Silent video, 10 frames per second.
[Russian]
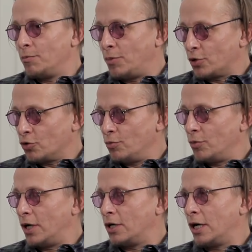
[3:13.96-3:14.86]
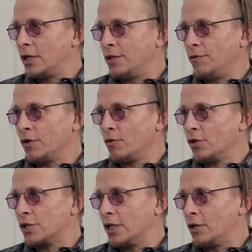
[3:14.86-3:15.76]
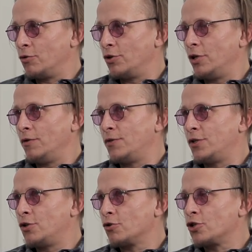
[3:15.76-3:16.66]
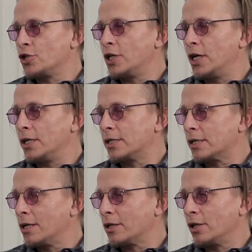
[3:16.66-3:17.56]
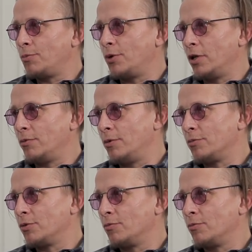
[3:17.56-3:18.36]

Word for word: Потом активируется огонь, и все сжигается, как напалмом.